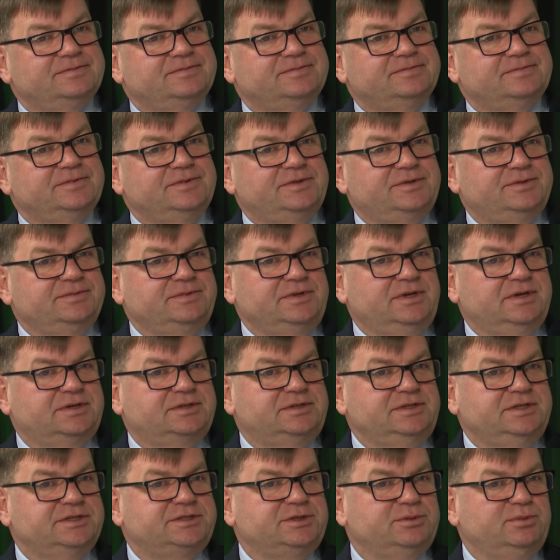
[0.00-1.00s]
no nie,
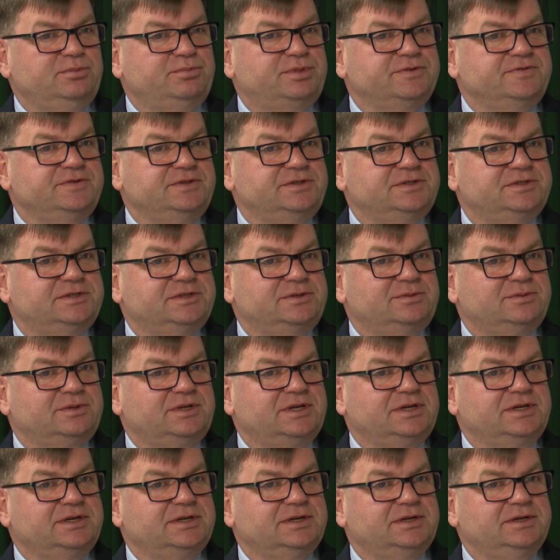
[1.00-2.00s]
nie chciałbym powiedzieć, że
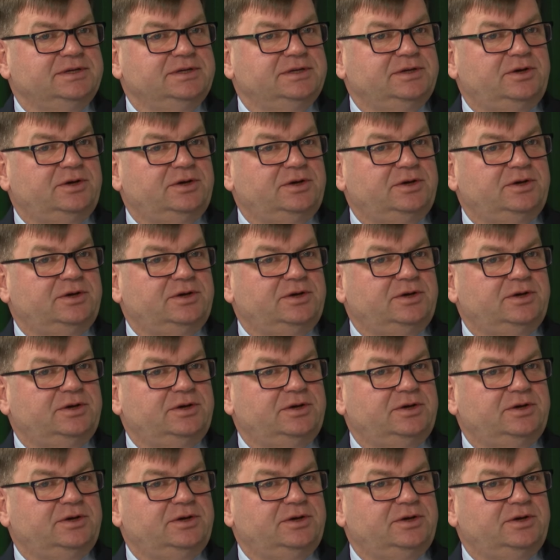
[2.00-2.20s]
tutaj e,